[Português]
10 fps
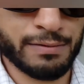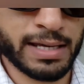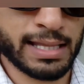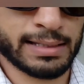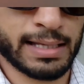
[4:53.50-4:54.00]
você
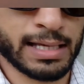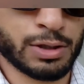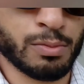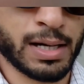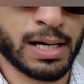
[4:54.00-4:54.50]
vê que ela tem
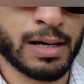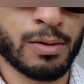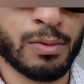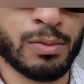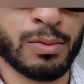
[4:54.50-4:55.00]
aqui
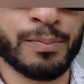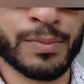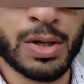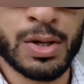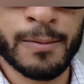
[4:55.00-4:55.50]
uma um,
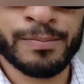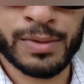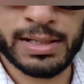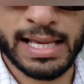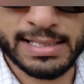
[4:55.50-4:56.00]

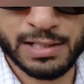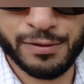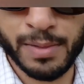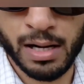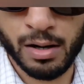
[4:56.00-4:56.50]
tem essas,
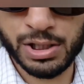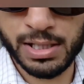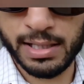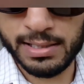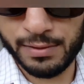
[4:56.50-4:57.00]
fibras
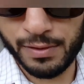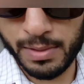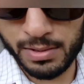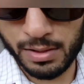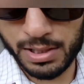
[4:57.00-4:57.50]
ótica, essas
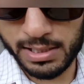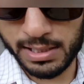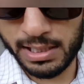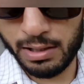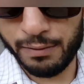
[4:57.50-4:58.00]
fibras
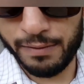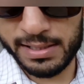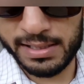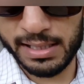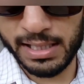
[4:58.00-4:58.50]
óticas aqui que
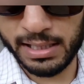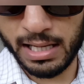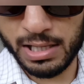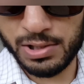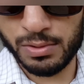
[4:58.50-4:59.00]

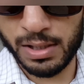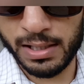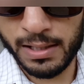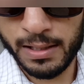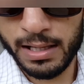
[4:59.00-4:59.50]
facilita a
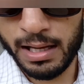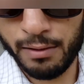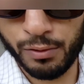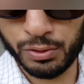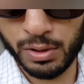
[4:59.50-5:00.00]
sua
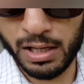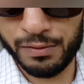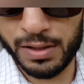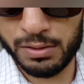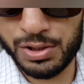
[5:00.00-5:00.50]

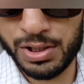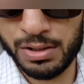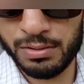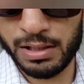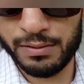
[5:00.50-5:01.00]
fotografia do
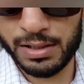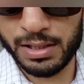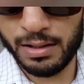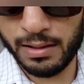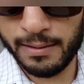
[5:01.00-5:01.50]
tiro, tá vendo
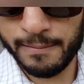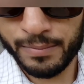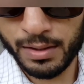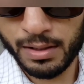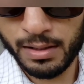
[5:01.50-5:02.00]
aqui, ó?
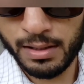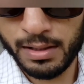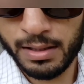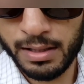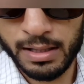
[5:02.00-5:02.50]

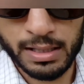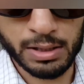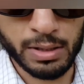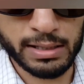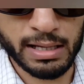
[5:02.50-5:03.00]

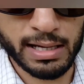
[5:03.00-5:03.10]
Então ele